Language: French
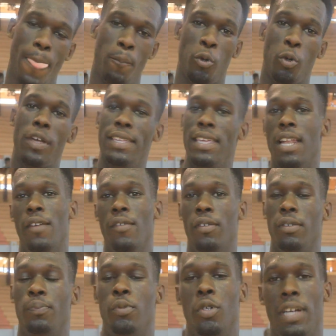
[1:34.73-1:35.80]
pour, gagner,
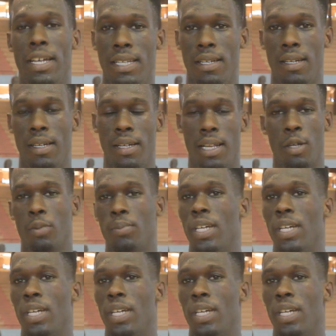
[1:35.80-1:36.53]
pour gagner la Coupe